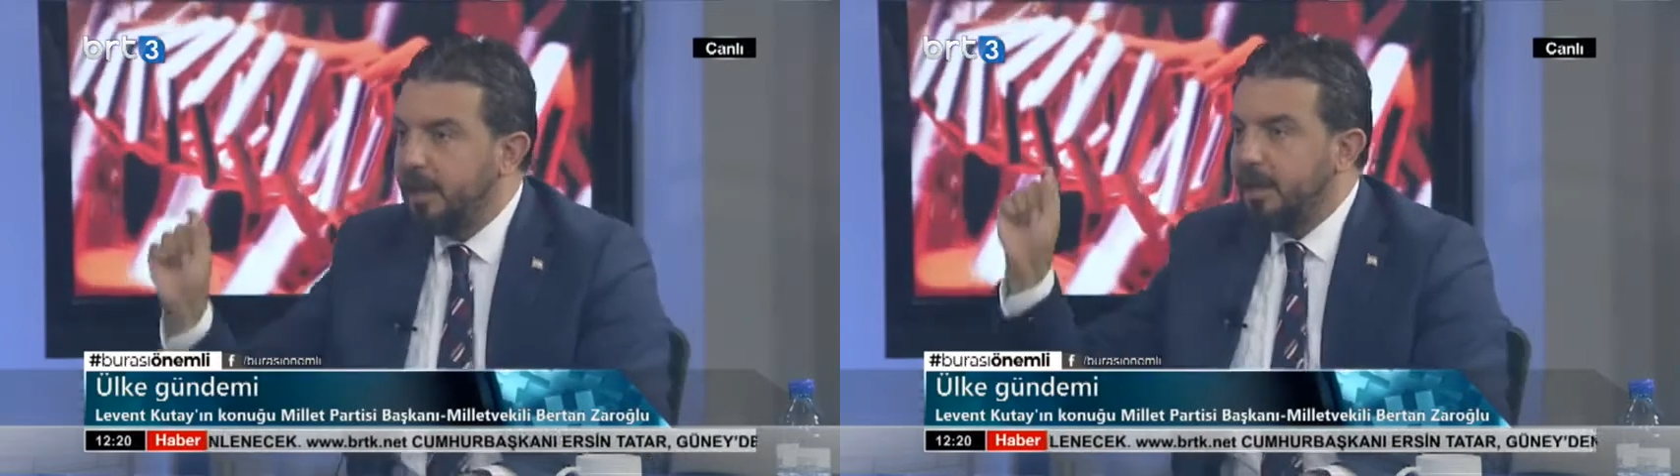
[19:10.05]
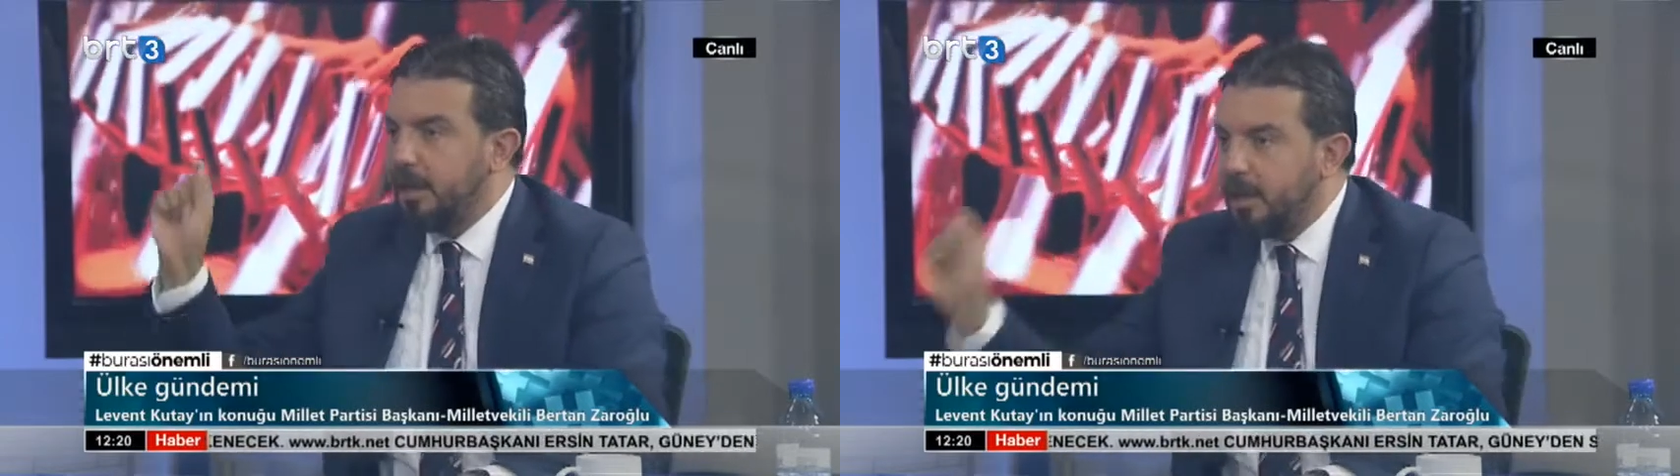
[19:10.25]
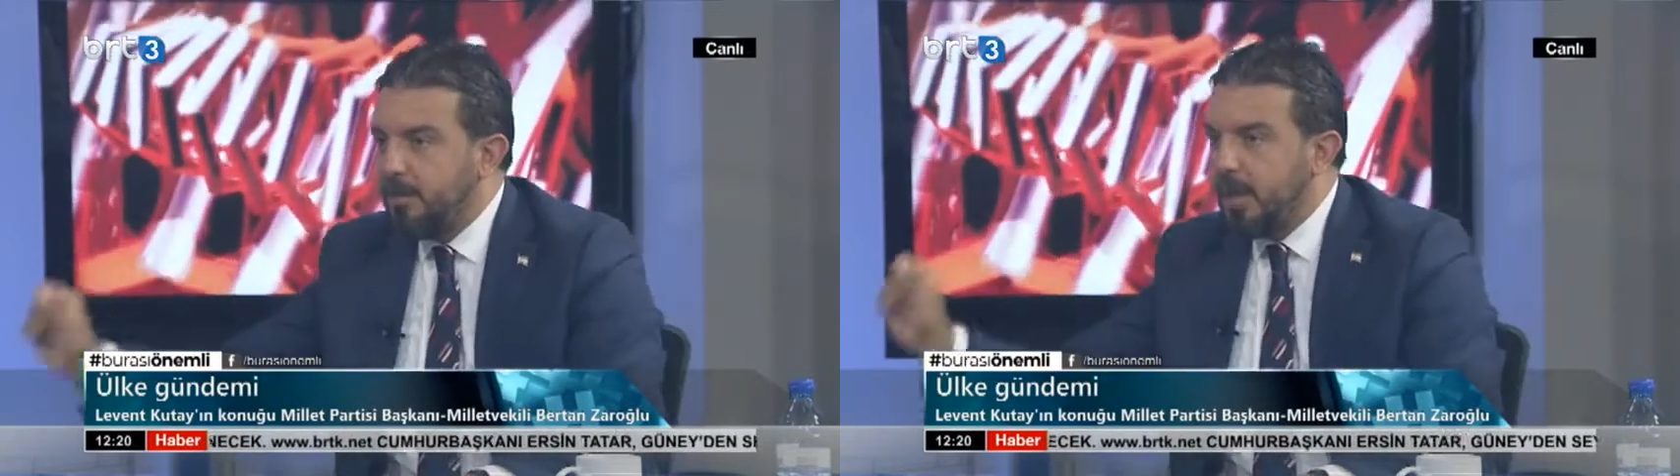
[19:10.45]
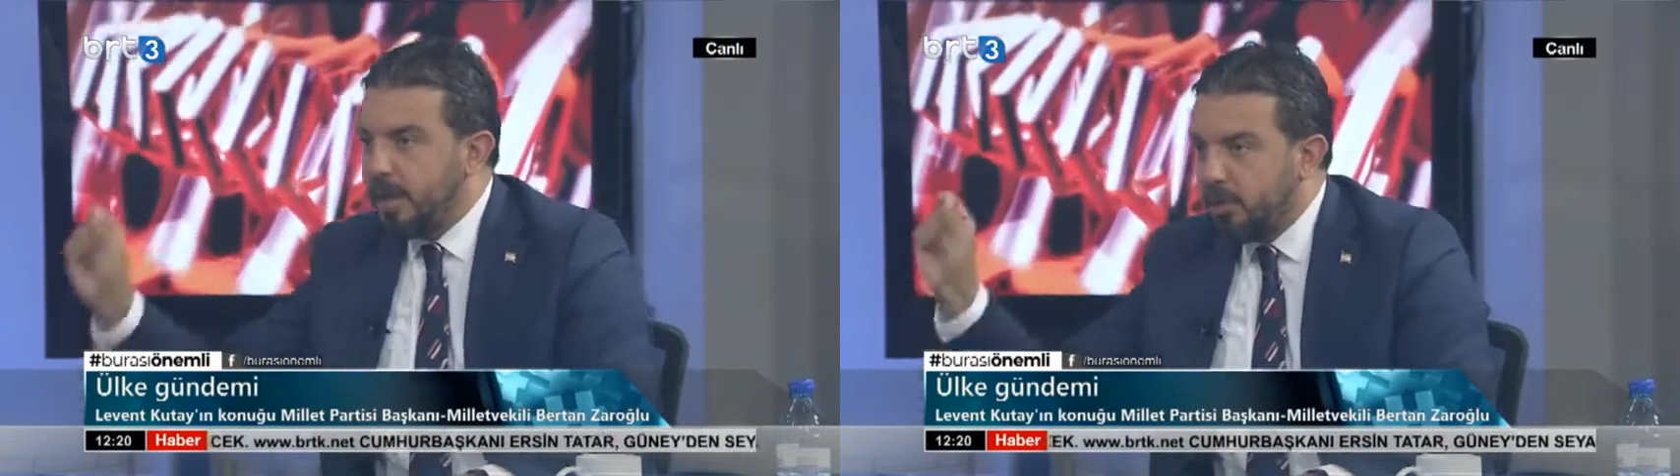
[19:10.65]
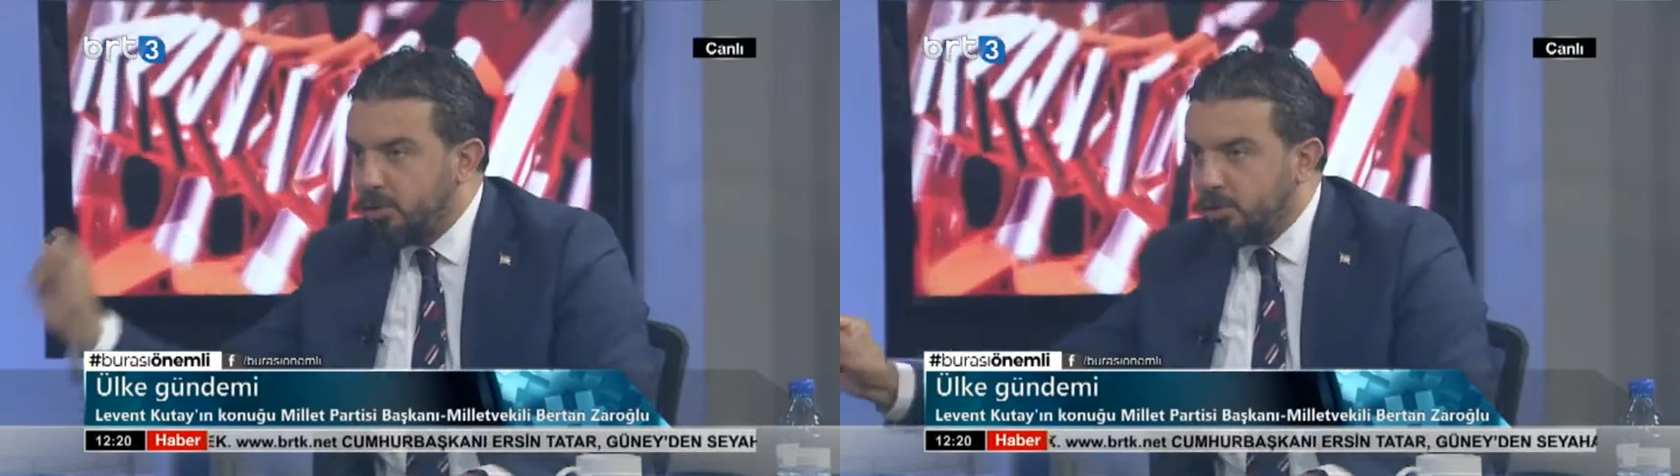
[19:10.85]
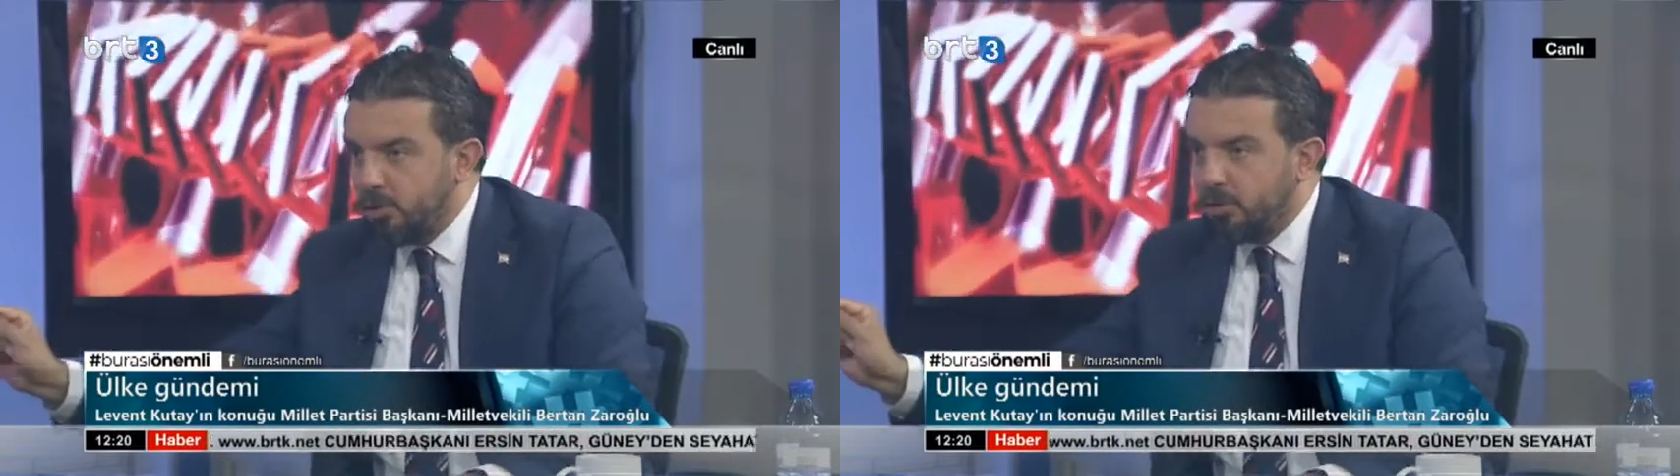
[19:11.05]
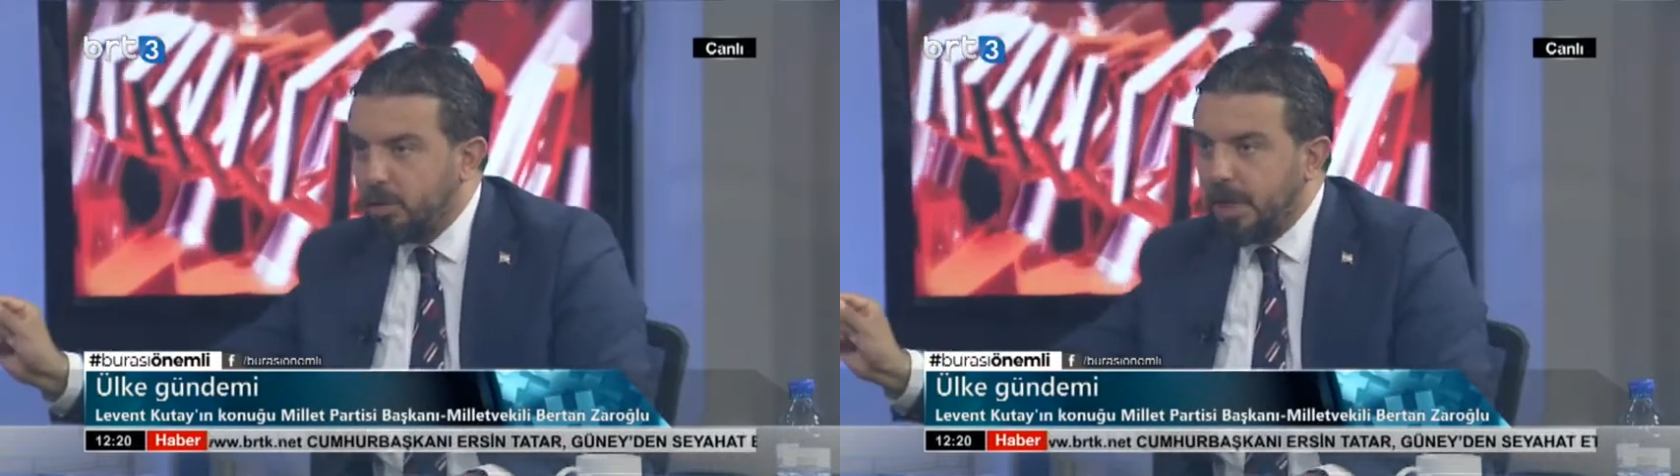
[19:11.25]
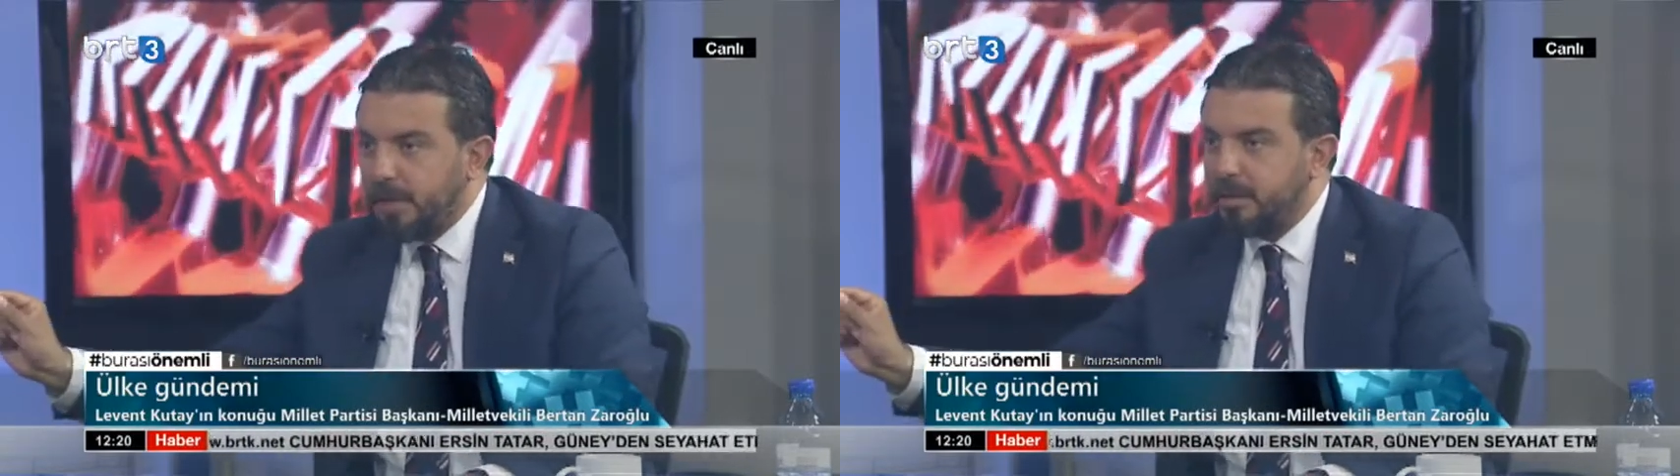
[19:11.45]
27 küsür
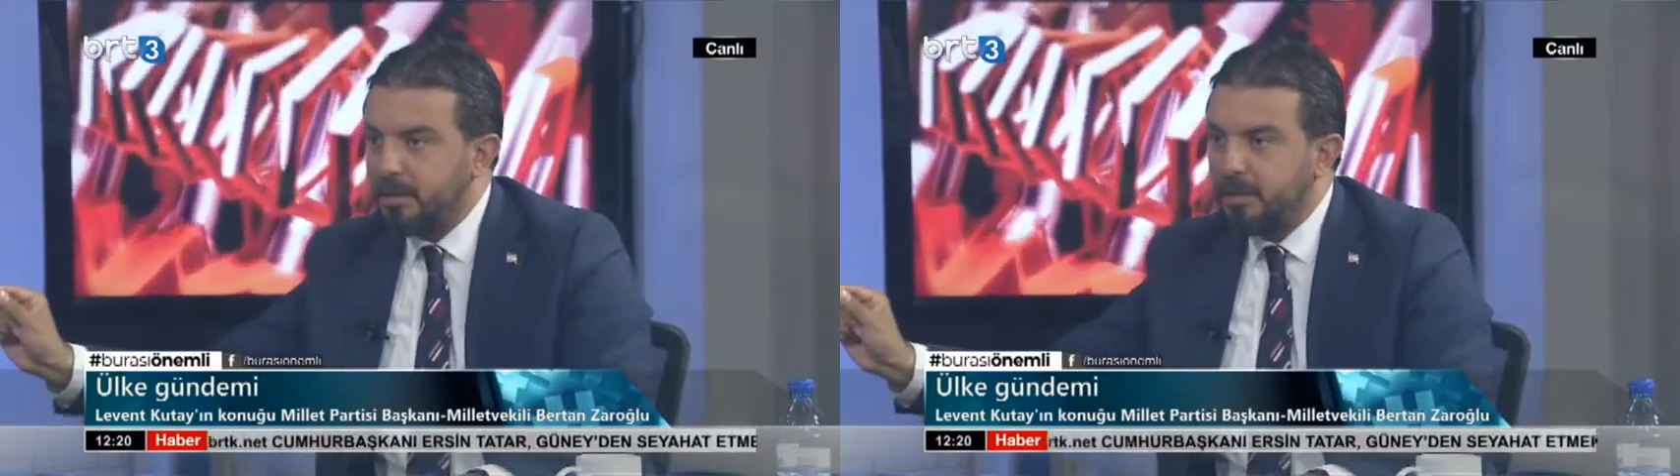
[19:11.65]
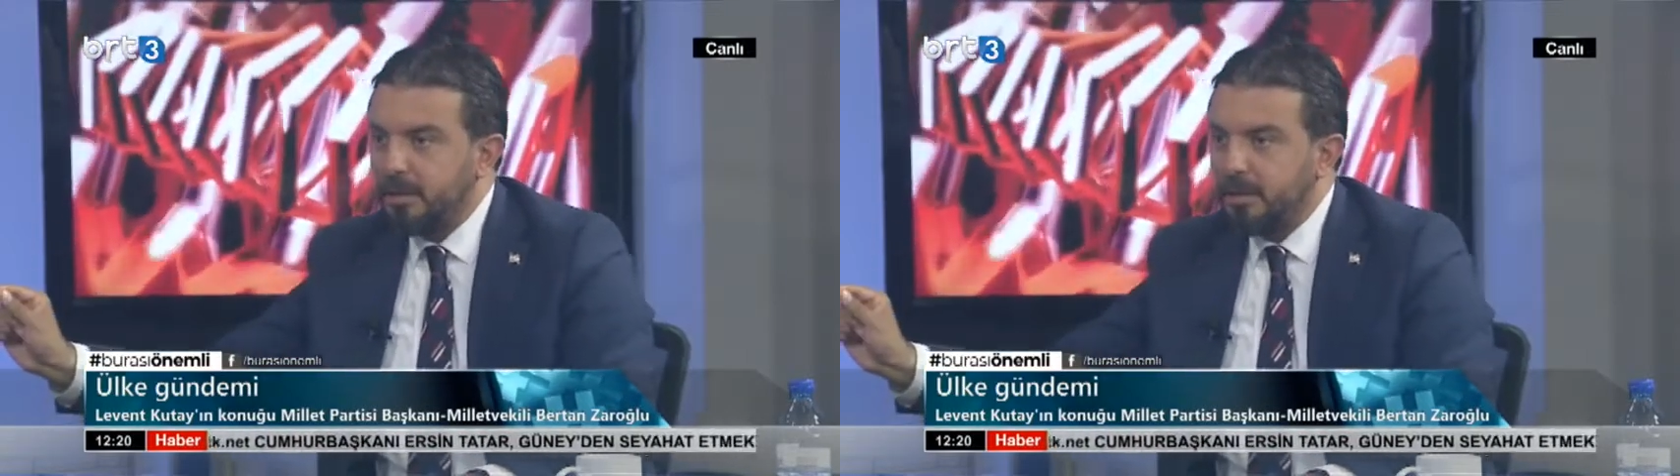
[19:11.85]
dolar